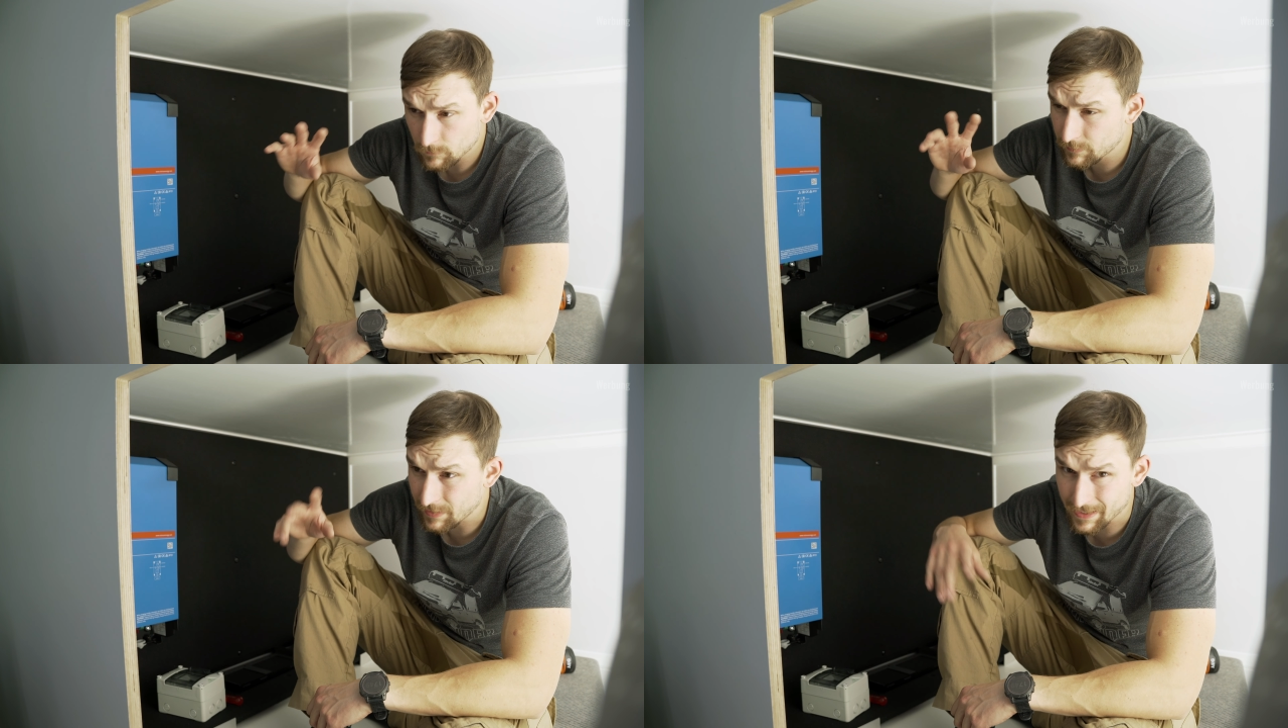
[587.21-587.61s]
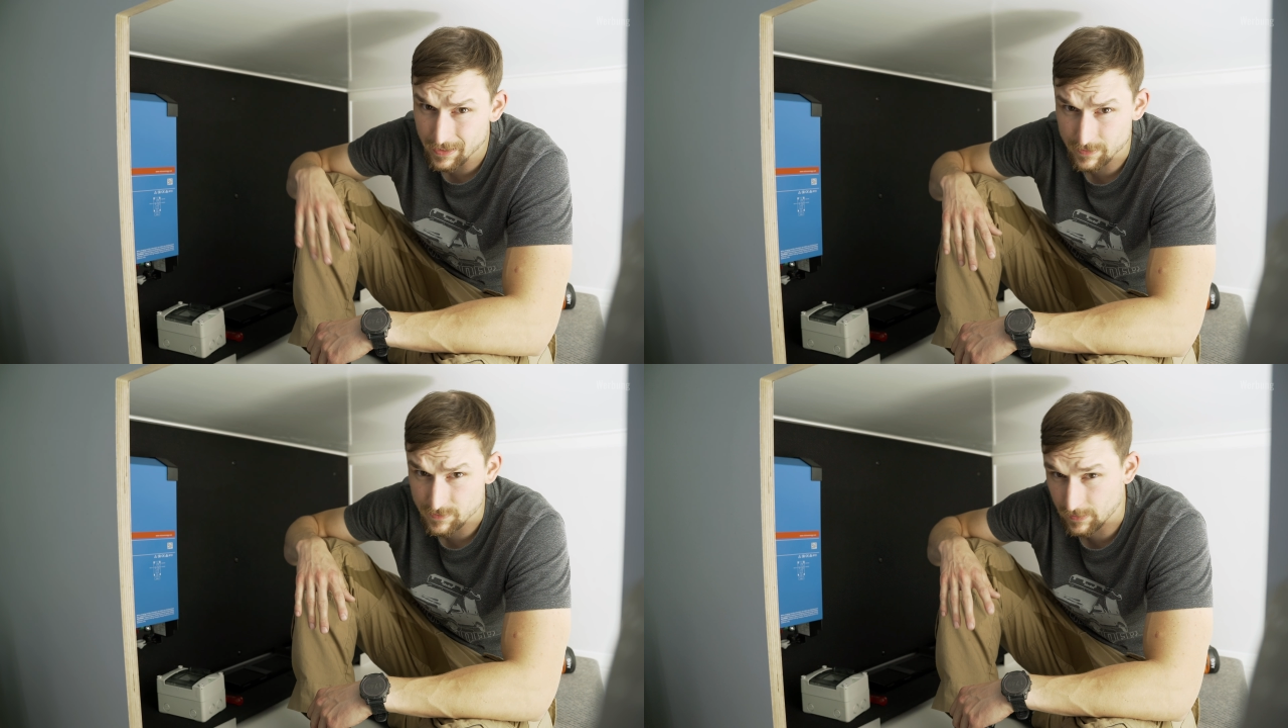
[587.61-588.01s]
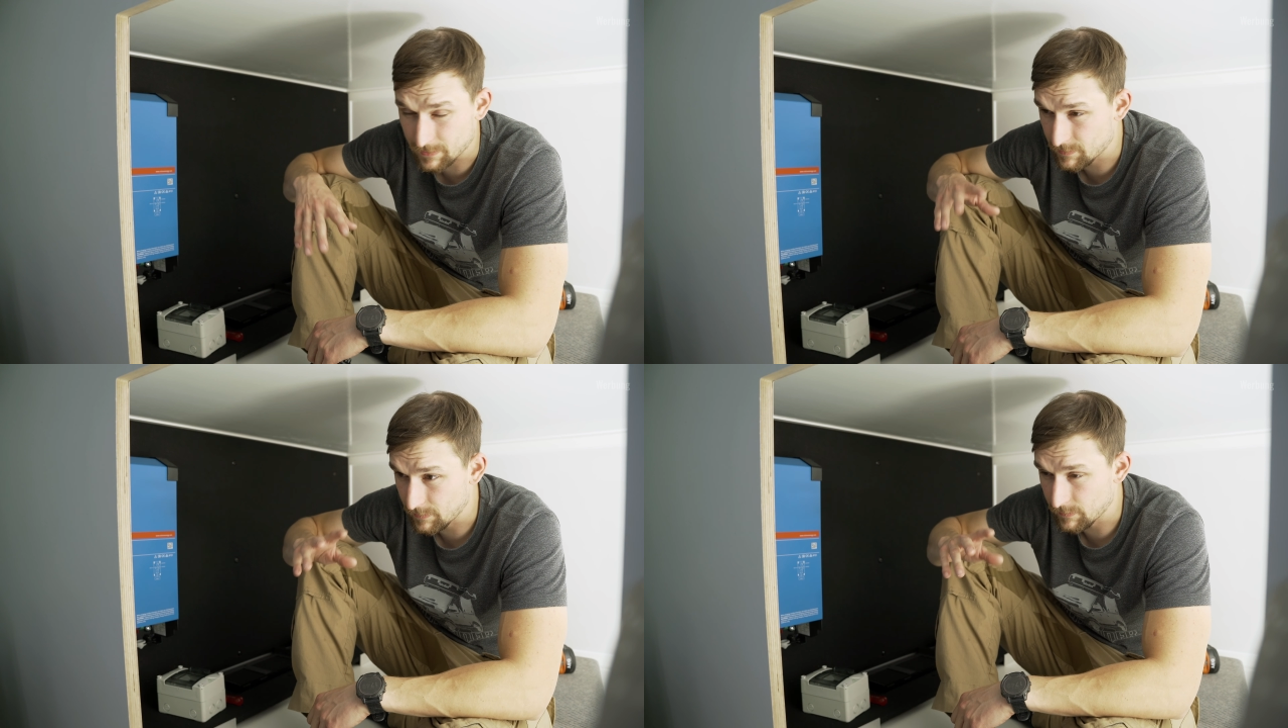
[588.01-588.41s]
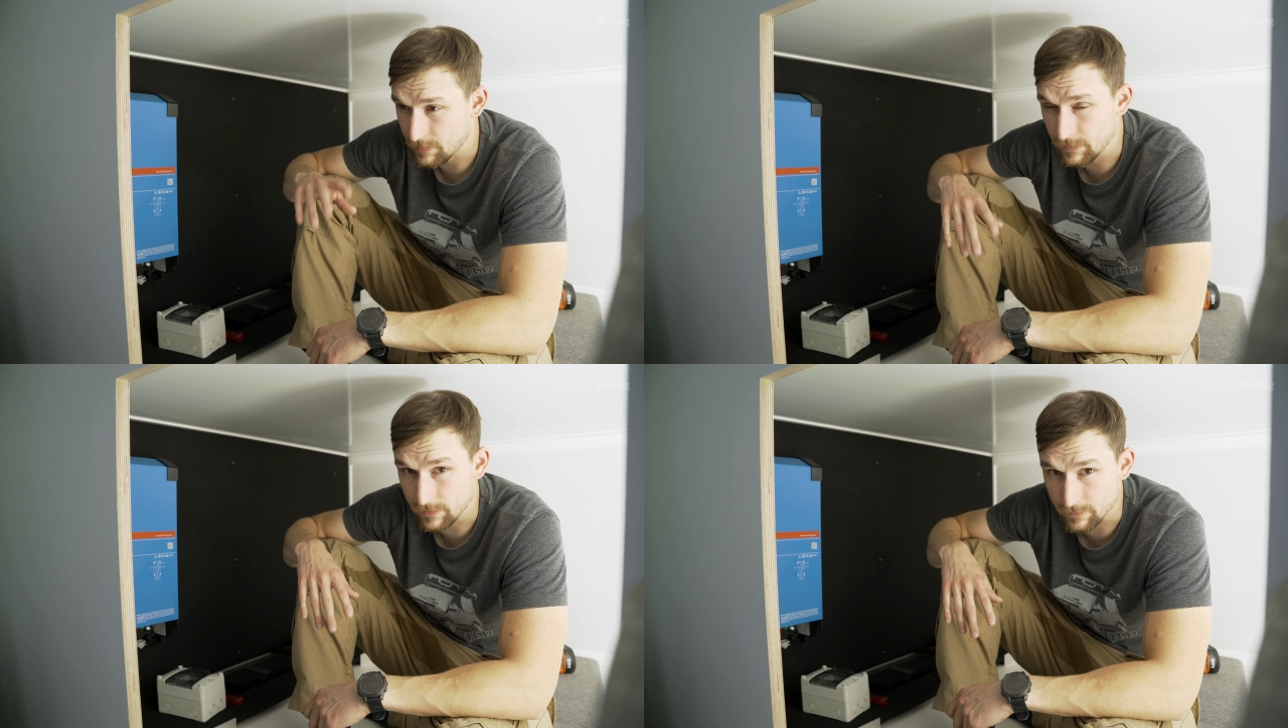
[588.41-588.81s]
Ein Teil, also die ganze
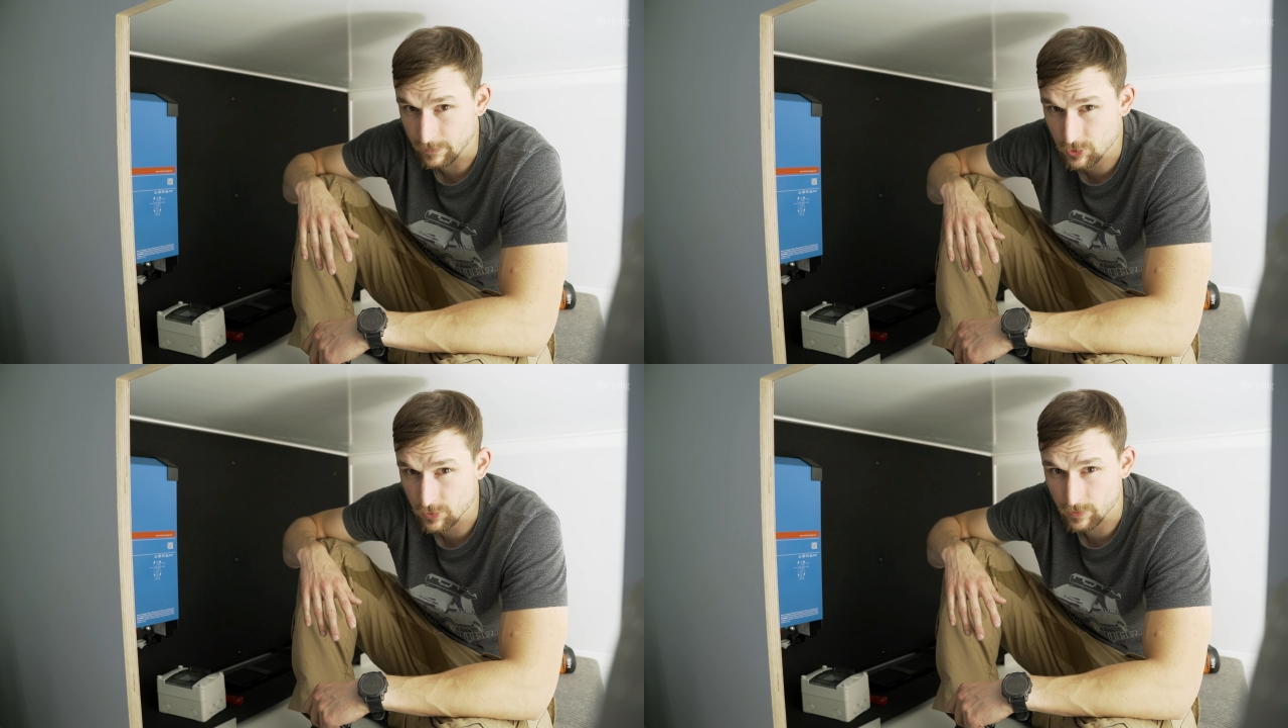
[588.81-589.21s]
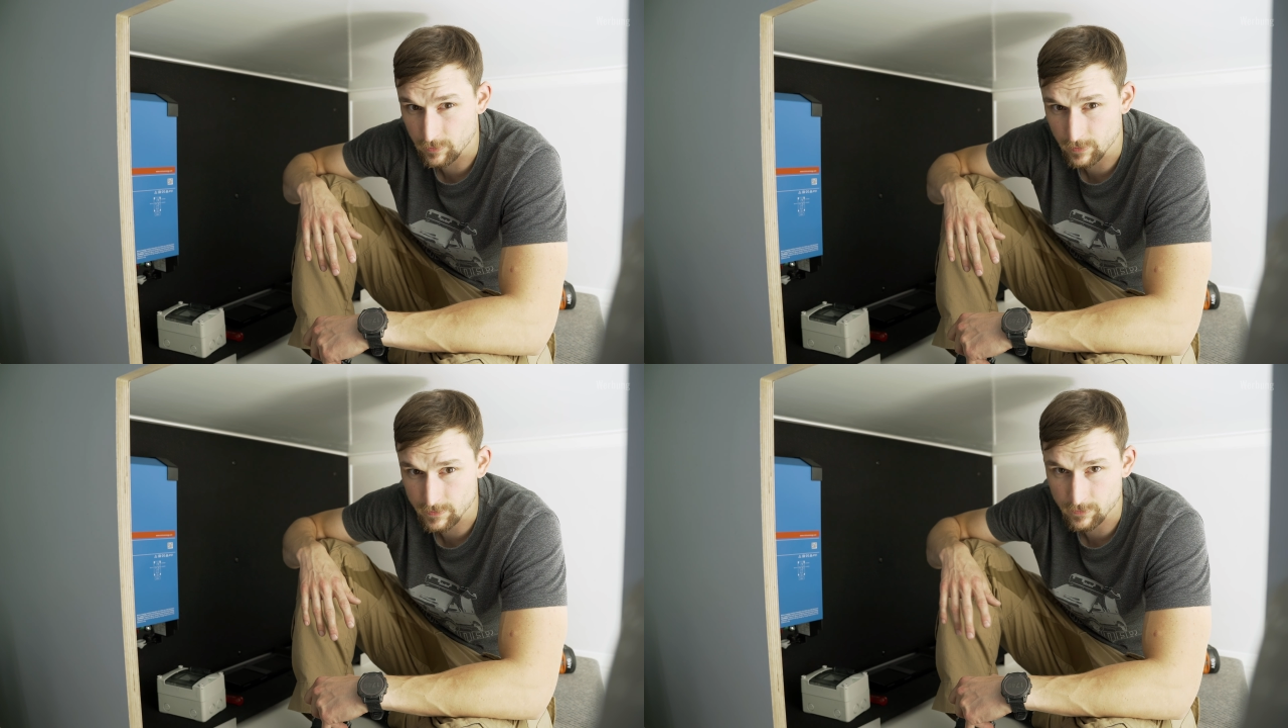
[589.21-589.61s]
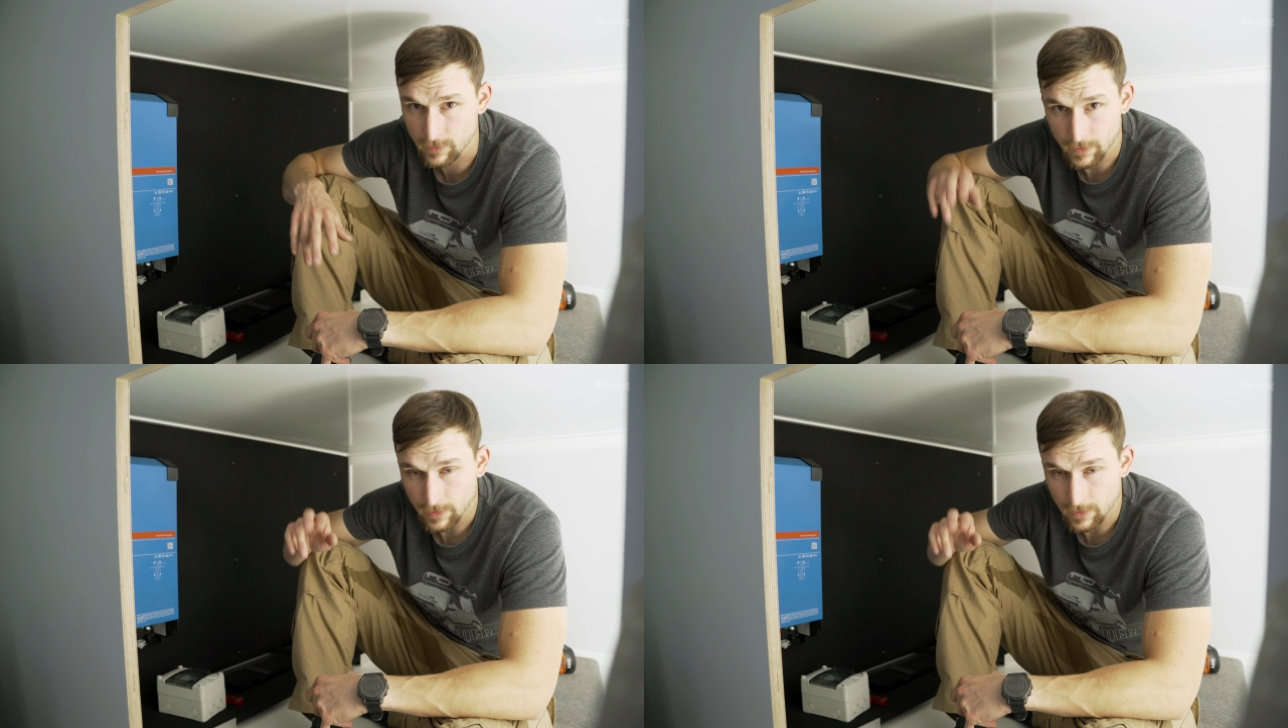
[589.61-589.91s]
intelligente Lichtsteuerung, also